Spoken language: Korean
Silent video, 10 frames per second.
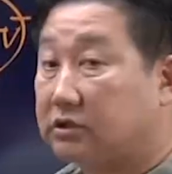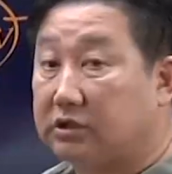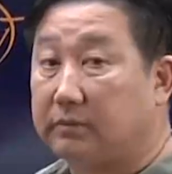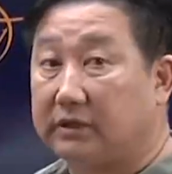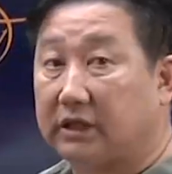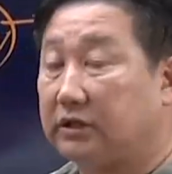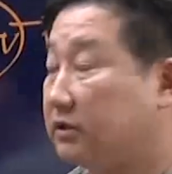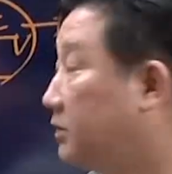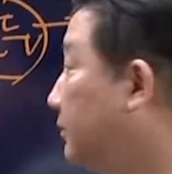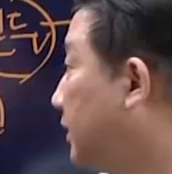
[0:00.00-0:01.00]
그러면 다시
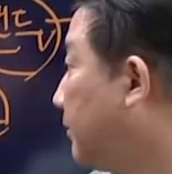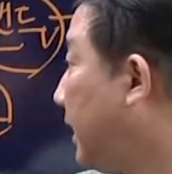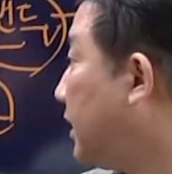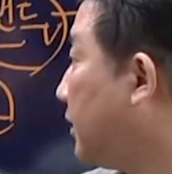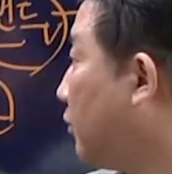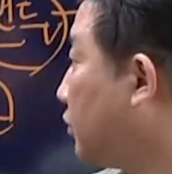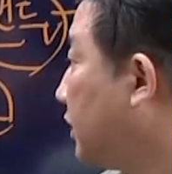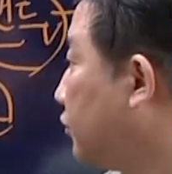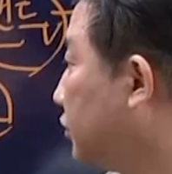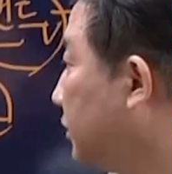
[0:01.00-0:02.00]
어떻습니까? 빨리
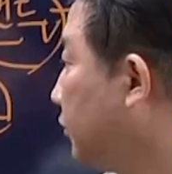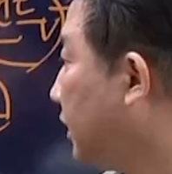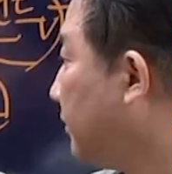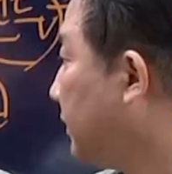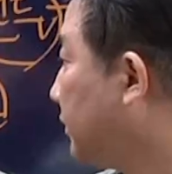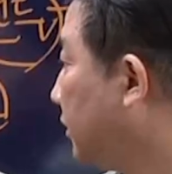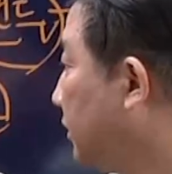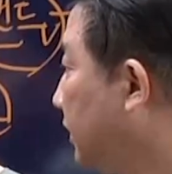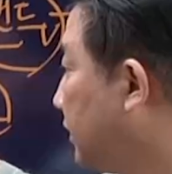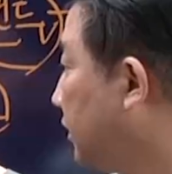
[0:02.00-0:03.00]
목차 중심으로 한번
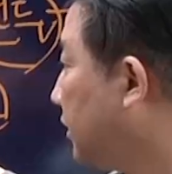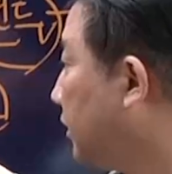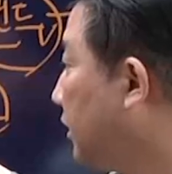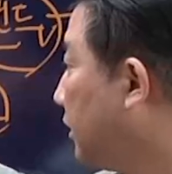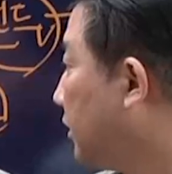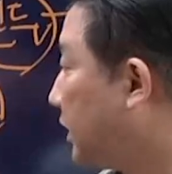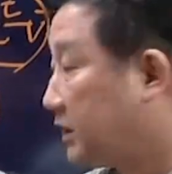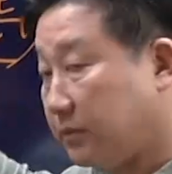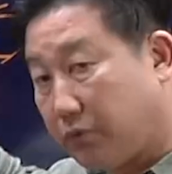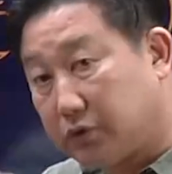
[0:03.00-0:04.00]
정리해서
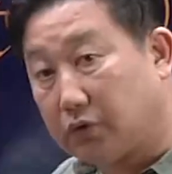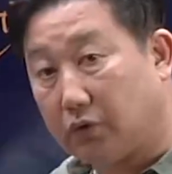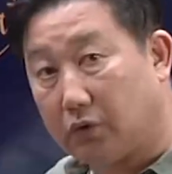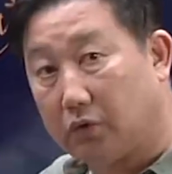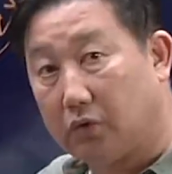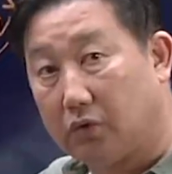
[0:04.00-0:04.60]
다시 보시고